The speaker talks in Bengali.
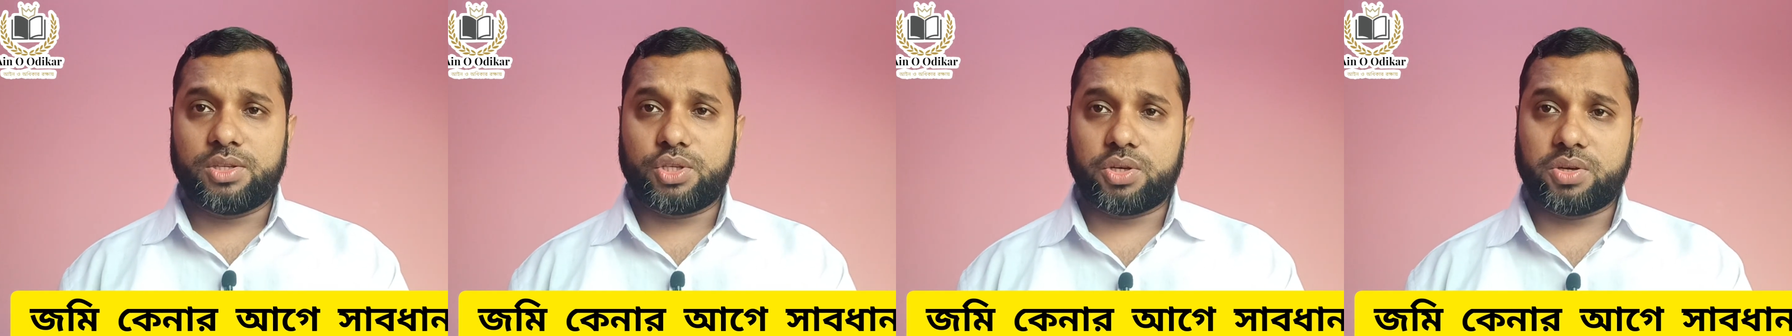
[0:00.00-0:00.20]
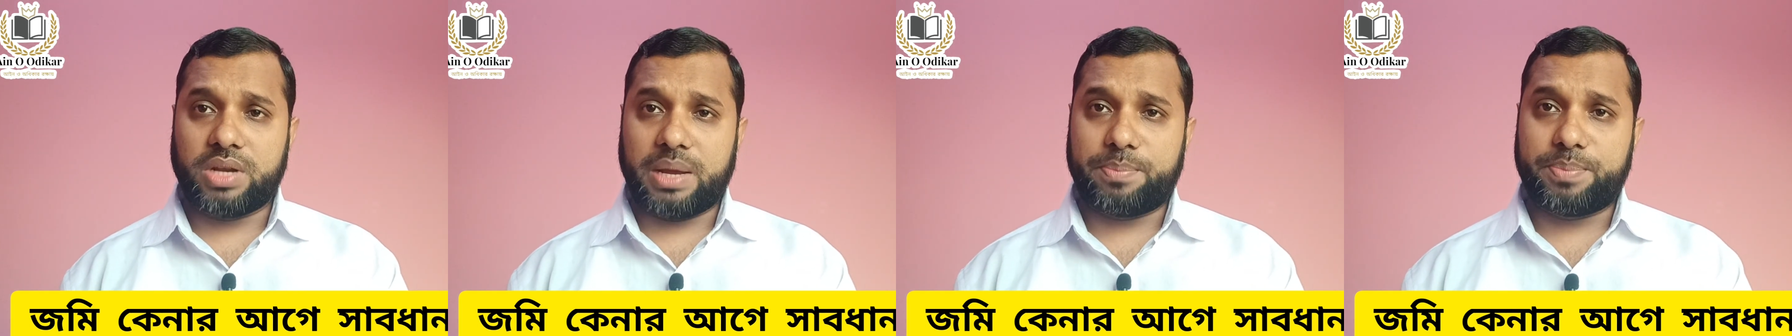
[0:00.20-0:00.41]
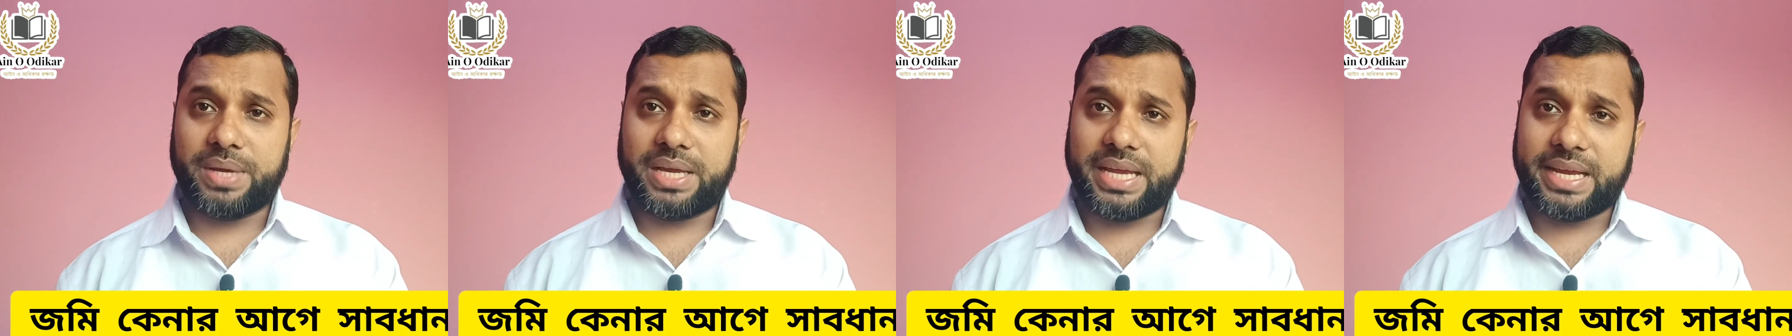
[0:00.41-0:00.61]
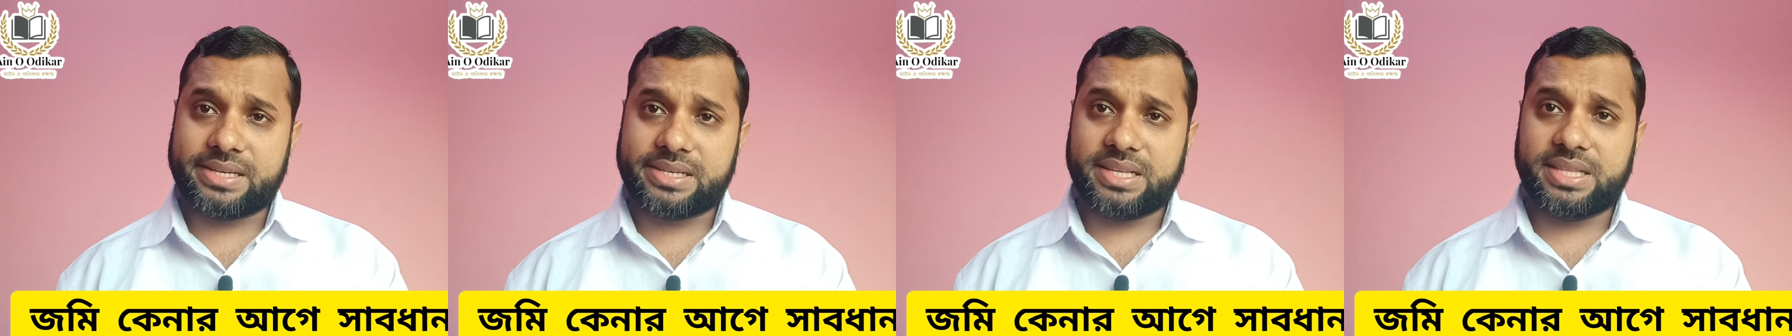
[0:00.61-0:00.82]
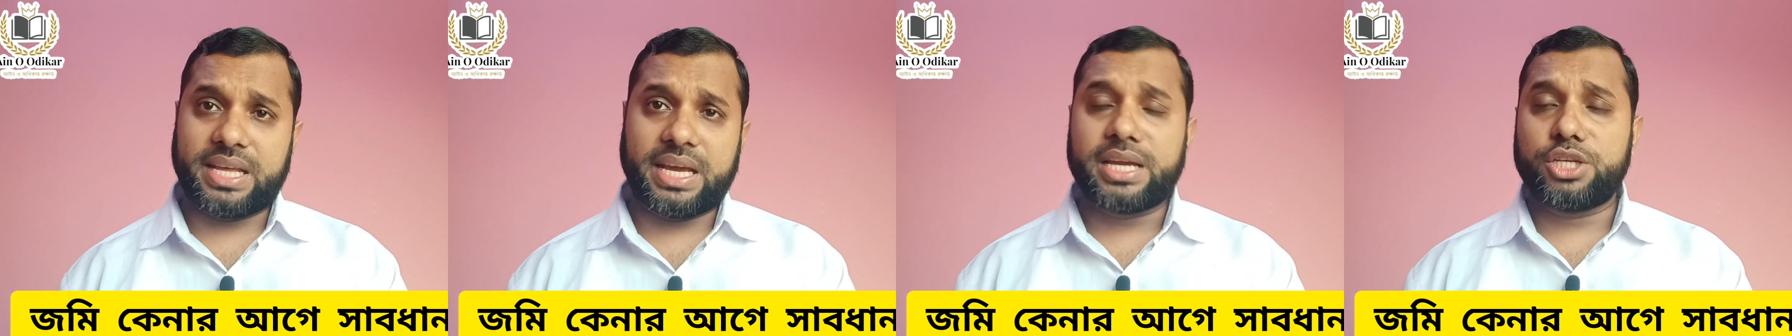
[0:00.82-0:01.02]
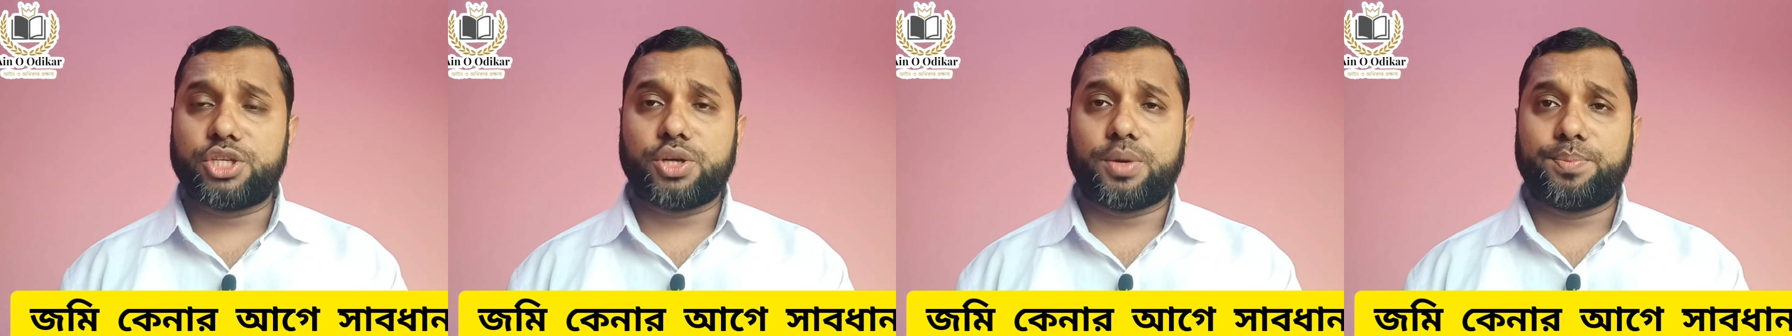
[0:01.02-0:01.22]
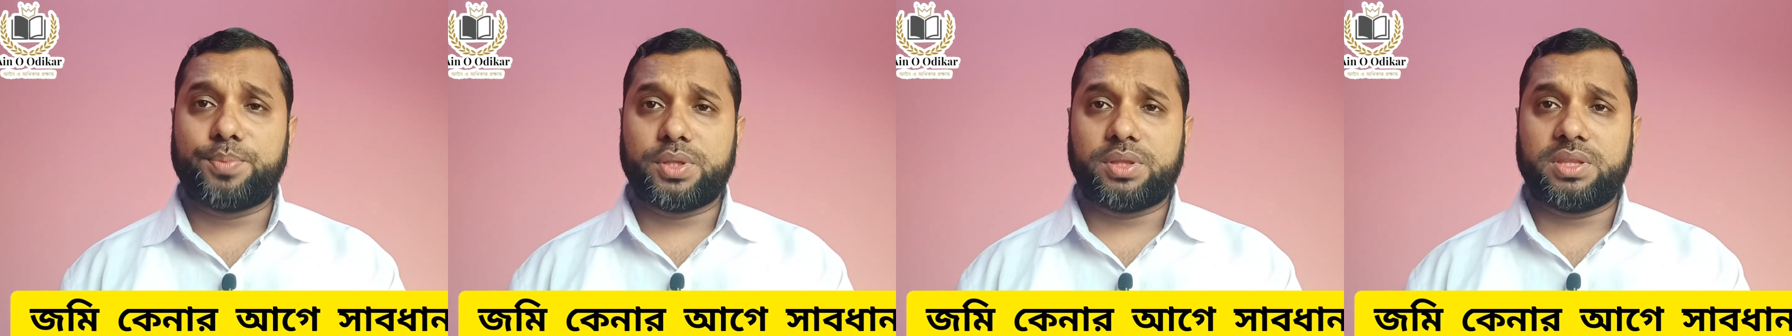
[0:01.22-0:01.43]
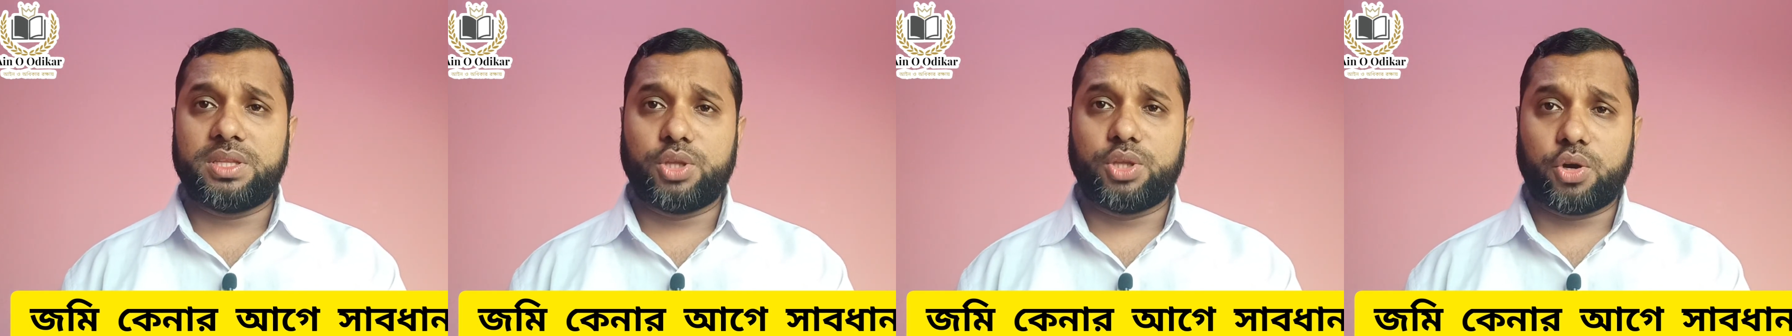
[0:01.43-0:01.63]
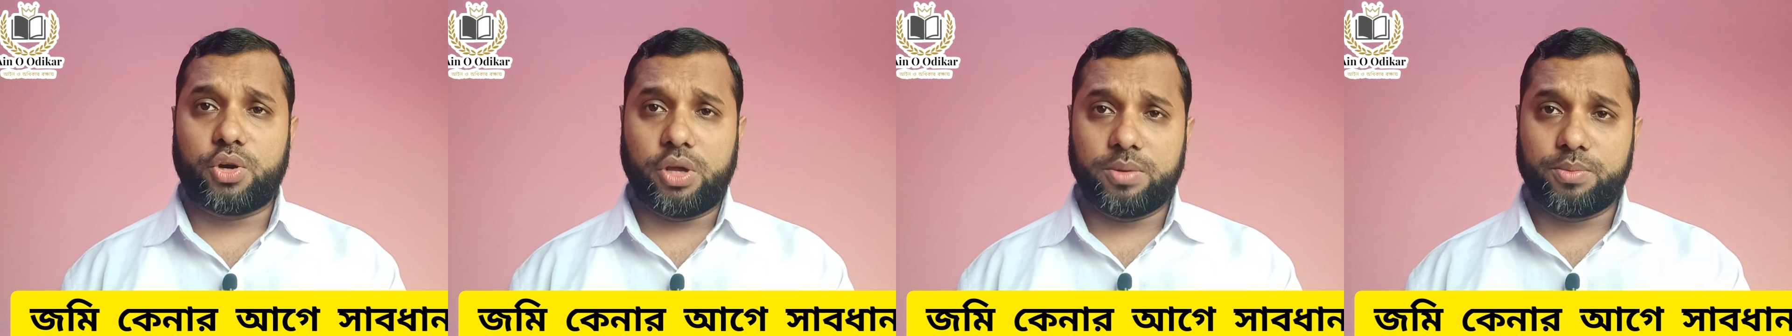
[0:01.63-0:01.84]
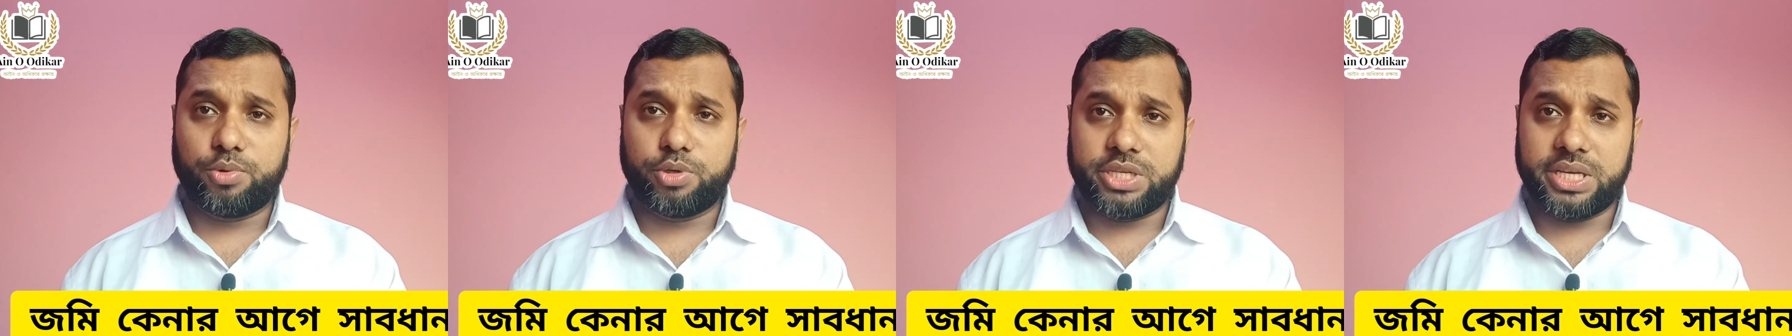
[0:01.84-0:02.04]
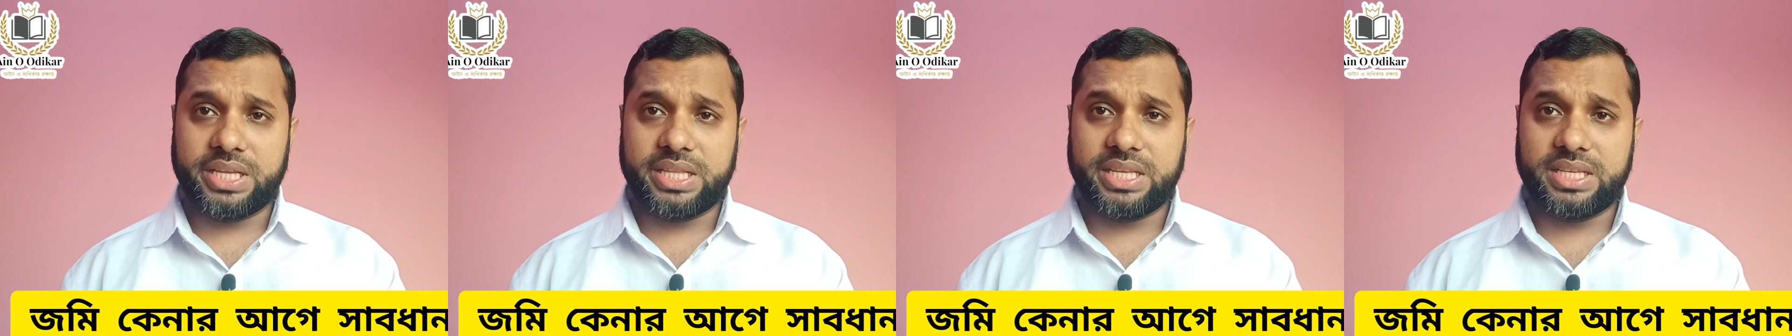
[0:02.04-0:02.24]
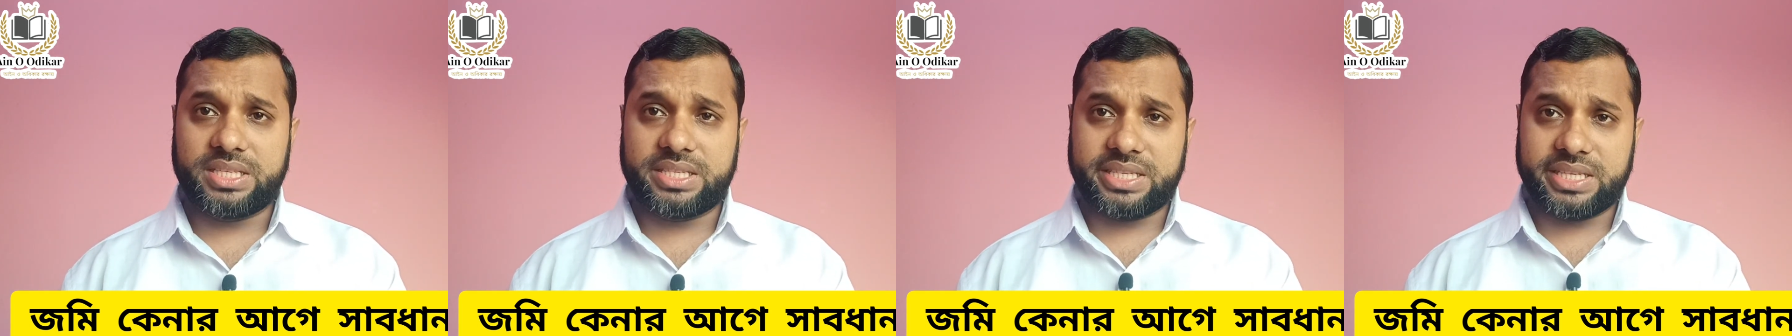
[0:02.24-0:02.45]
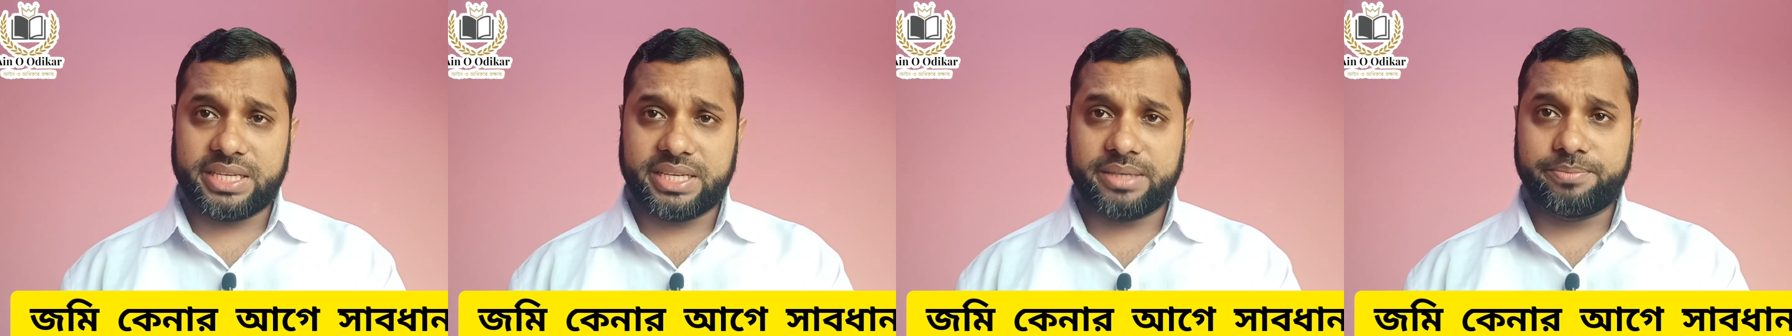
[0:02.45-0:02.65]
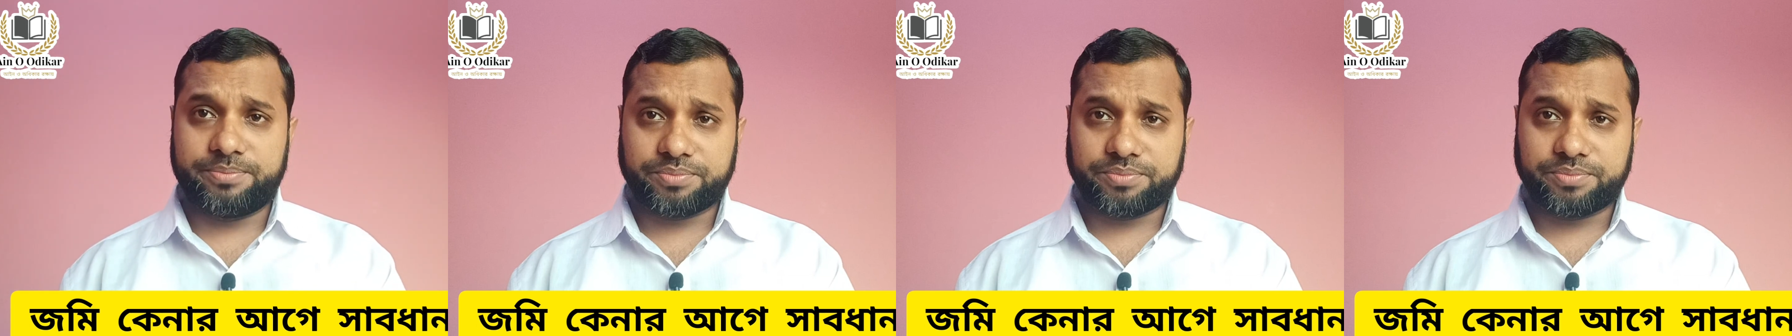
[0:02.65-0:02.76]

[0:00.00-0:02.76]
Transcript: যখন আপনাকে একটা দাগে সম্পত্তি দখল বুঝিয়ে দিচ্ছে